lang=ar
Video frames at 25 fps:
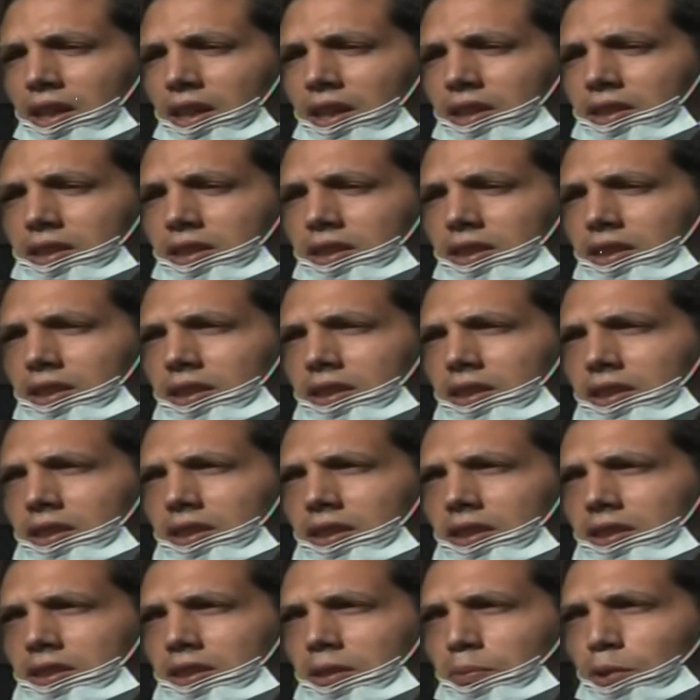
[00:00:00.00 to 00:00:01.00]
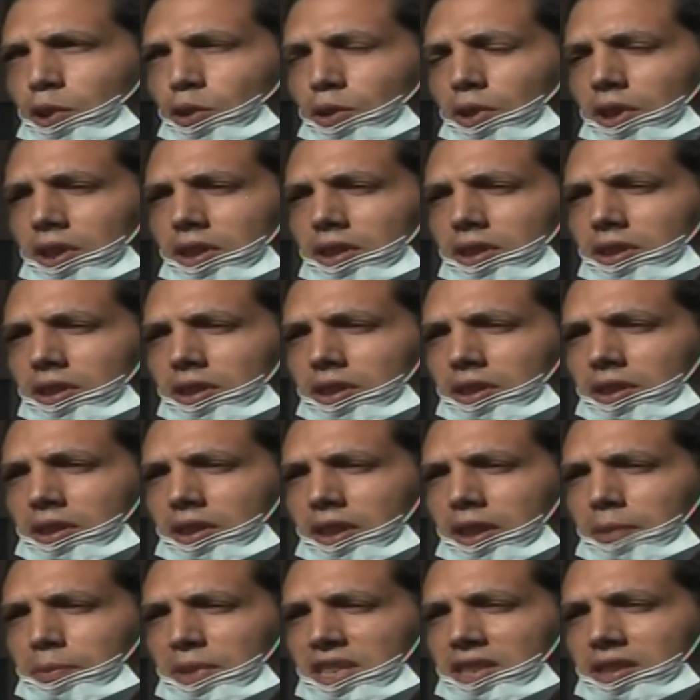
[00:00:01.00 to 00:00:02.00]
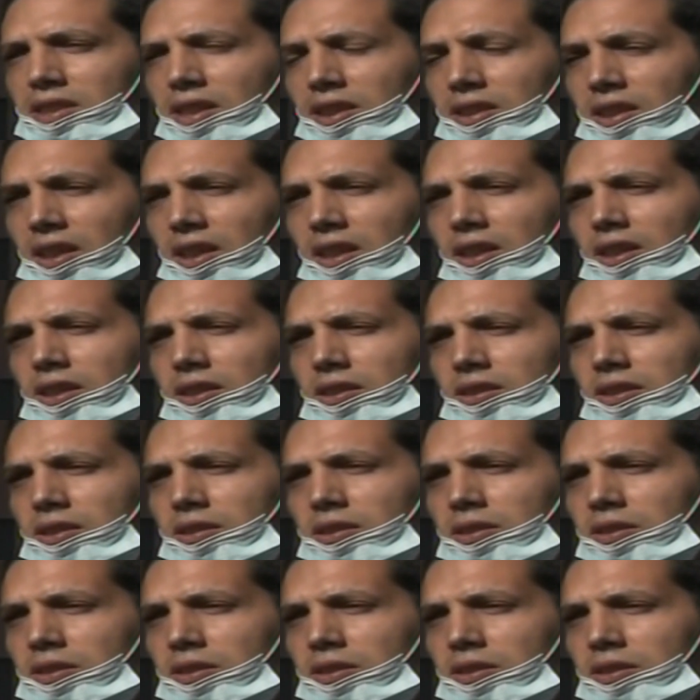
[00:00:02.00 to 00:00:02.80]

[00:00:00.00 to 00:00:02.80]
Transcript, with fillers: ستبلغ آه، قيمه التغطيه